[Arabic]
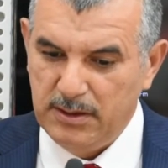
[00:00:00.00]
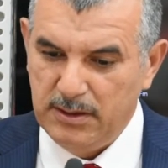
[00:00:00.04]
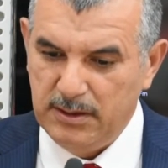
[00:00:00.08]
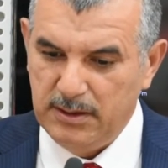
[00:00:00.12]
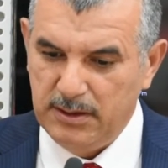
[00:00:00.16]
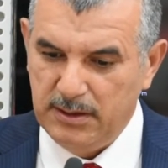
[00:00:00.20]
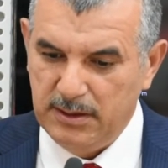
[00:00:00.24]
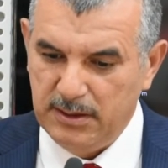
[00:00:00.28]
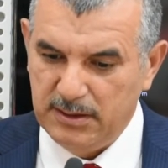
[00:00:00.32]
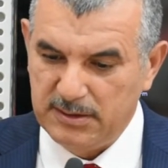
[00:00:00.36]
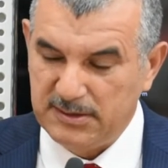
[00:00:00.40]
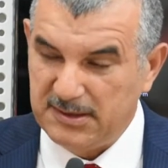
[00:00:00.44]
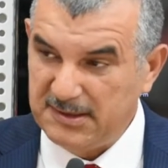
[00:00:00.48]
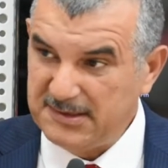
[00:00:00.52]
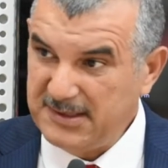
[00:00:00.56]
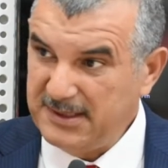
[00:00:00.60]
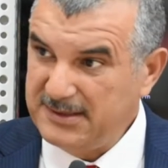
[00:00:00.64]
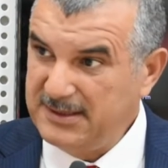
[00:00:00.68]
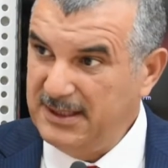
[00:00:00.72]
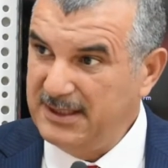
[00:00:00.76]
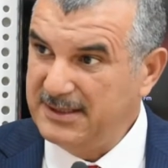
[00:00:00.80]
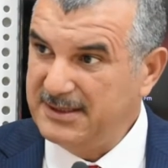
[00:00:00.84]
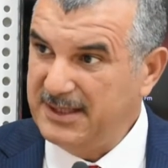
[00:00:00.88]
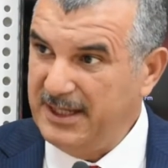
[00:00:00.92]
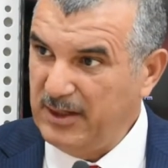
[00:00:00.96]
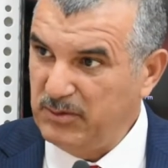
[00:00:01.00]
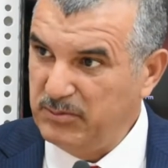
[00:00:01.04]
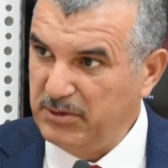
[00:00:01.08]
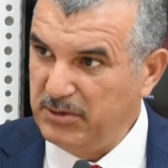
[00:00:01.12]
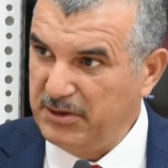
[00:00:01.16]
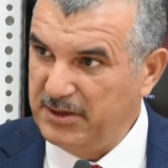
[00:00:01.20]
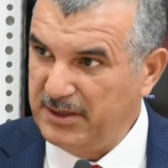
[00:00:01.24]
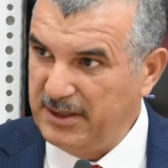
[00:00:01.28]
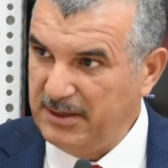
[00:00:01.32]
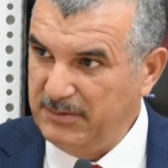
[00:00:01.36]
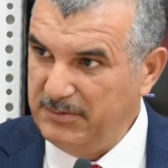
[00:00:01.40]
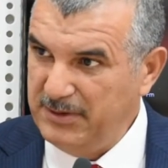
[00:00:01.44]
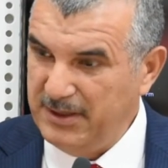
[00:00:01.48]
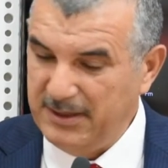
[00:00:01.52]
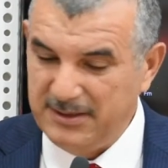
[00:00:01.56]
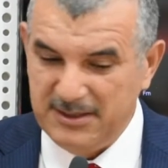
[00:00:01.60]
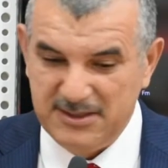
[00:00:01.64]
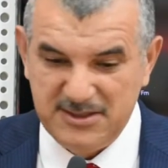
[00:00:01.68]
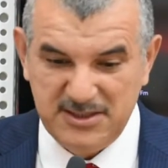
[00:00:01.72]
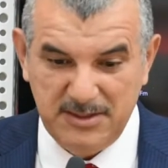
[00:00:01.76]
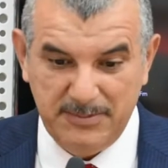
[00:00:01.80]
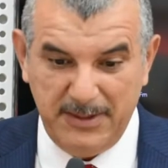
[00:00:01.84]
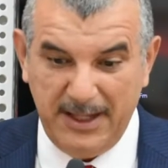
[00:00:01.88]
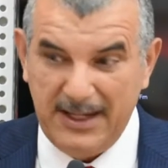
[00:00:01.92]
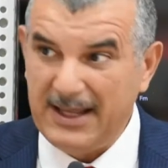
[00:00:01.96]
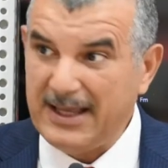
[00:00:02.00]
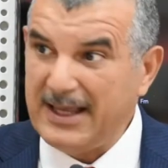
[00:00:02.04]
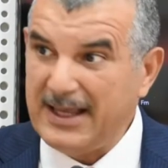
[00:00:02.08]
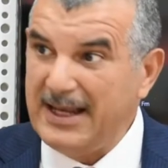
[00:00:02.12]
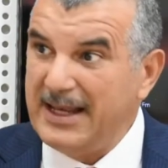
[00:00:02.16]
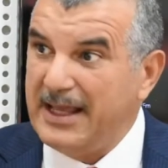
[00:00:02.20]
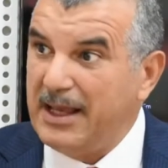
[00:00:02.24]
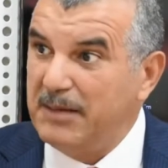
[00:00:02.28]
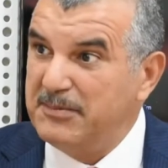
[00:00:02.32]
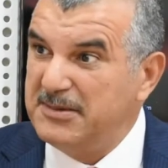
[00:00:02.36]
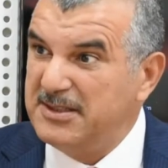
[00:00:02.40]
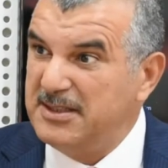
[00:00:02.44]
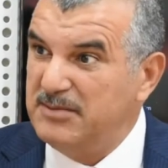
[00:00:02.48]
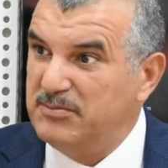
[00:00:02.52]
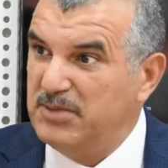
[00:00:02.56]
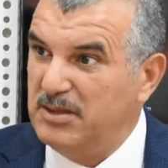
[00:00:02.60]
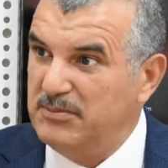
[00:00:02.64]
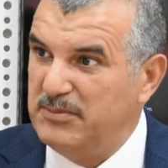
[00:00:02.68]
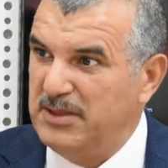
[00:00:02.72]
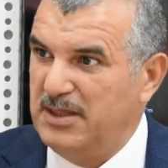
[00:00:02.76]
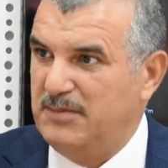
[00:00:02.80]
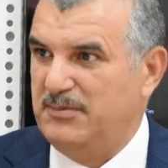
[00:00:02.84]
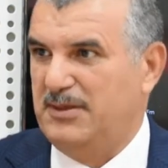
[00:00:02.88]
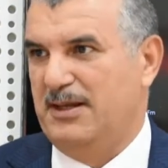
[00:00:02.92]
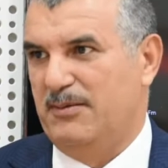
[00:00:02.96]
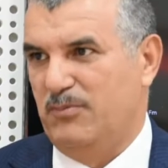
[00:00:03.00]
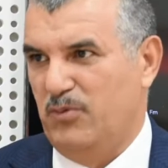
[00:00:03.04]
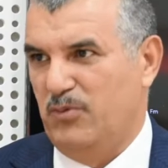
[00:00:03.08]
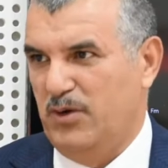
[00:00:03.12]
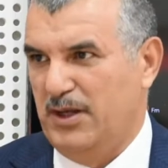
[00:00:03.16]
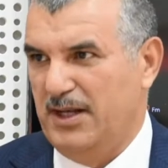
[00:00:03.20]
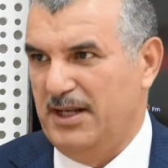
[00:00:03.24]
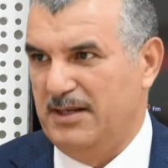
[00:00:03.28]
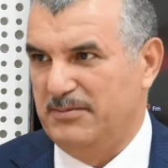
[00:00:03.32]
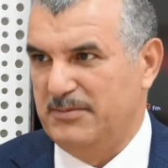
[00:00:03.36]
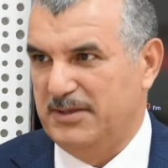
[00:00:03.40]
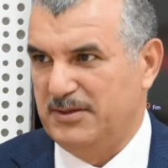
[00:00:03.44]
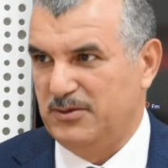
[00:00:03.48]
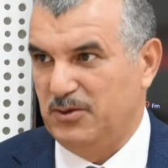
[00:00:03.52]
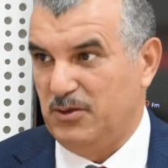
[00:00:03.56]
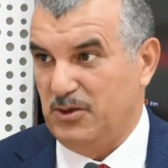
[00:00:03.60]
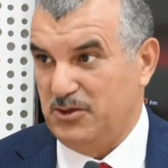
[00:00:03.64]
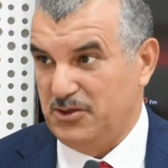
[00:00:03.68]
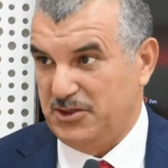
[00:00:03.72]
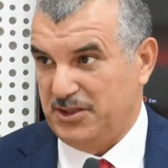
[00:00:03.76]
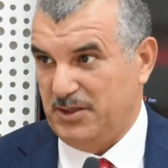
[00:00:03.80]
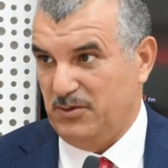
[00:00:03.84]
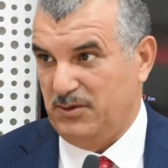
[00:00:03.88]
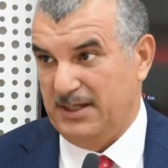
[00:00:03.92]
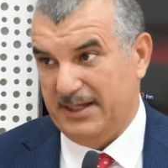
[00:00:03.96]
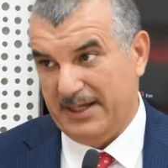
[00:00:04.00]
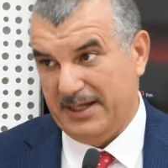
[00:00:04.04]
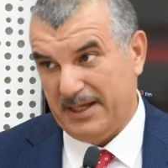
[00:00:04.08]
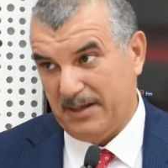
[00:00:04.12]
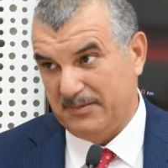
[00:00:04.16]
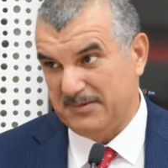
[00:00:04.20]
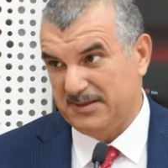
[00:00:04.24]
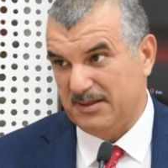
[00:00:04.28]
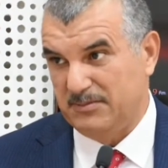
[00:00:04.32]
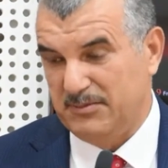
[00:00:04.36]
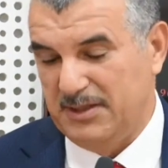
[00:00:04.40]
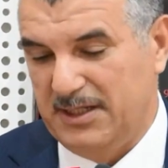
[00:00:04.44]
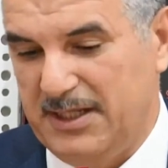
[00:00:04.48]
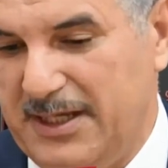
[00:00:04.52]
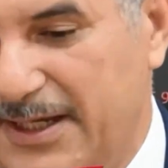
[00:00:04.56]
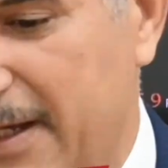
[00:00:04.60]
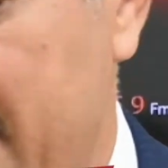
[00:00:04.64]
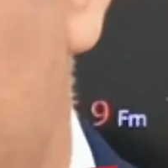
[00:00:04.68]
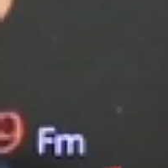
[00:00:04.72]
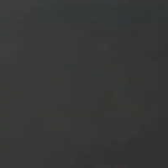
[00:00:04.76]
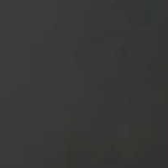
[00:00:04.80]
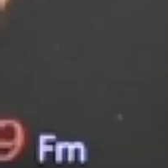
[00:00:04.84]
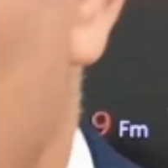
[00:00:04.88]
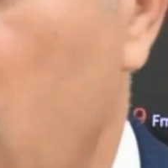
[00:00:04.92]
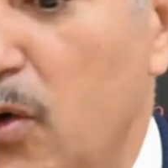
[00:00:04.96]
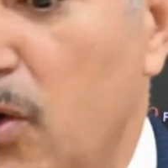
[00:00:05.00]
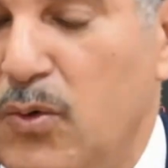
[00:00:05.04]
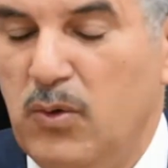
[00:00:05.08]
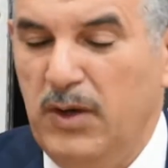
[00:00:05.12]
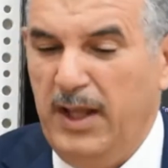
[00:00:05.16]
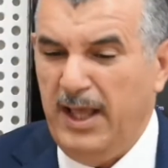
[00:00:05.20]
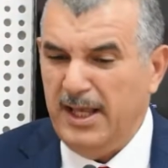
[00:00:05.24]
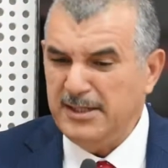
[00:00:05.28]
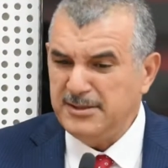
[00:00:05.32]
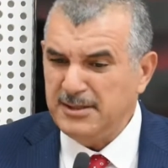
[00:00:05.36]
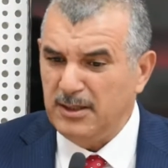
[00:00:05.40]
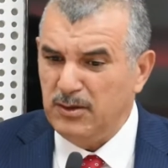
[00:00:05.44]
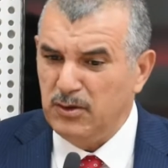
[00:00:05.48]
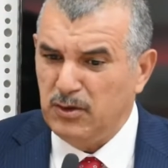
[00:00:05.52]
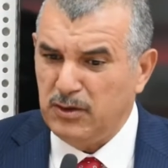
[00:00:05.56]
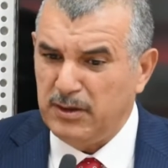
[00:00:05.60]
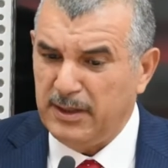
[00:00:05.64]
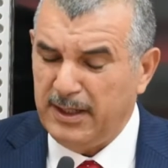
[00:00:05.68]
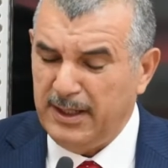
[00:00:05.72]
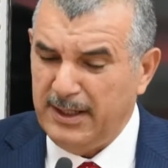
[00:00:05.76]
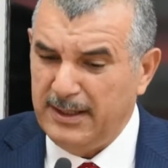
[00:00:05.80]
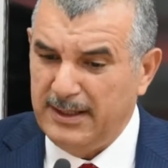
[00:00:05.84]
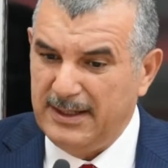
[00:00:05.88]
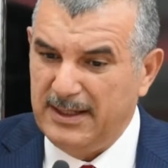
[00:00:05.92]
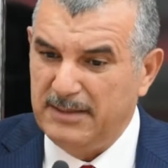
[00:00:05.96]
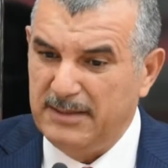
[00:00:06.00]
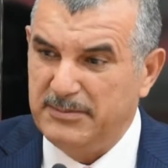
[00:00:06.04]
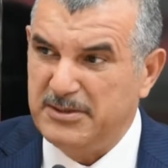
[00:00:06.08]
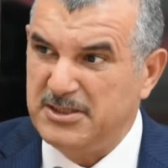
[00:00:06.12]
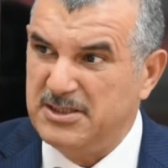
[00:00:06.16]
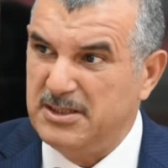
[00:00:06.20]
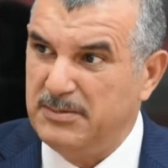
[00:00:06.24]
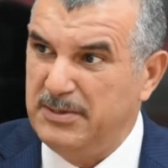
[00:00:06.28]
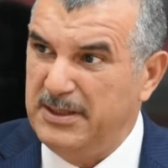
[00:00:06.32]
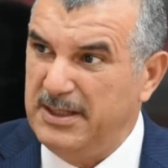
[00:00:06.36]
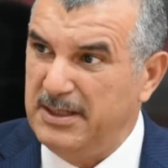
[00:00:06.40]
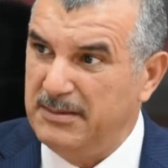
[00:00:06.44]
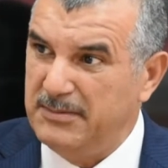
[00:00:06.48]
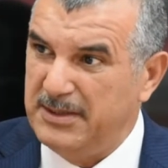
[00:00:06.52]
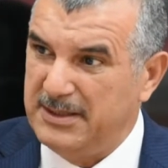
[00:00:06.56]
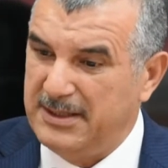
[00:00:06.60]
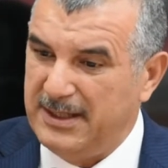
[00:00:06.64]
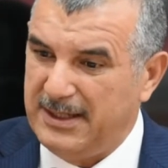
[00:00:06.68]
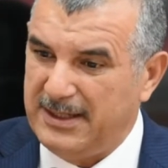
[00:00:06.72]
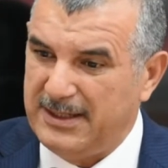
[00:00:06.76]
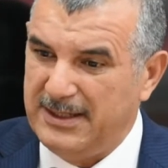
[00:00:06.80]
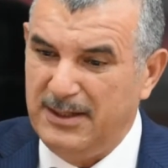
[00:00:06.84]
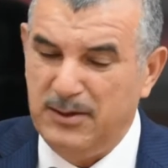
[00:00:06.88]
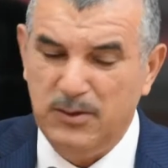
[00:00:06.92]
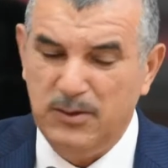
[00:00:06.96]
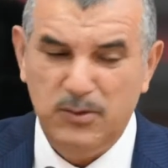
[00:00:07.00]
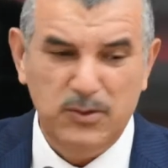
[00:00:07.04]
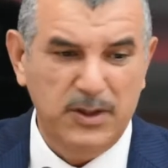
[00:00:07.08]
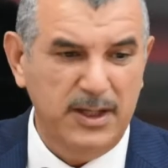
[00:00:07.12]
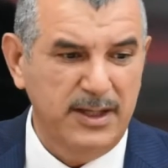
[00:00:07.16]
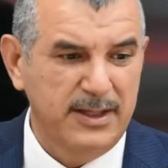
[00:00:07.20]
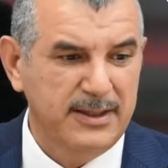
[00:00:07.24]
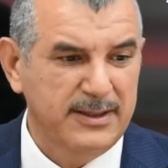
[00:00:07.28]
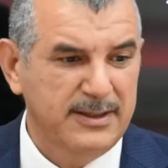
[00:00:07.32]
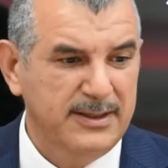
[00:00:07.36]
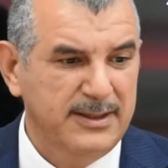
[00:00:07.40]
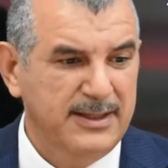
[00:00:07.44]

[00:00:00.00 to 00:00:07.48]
آه، التصدي للتهرب الضريبي ان نجيب على الاقل 50% من الاموال اللي ما تدخلش توا اللي هي 5 مليار والحاجه الاخرى اللي بتجيب لنا مداخيل هو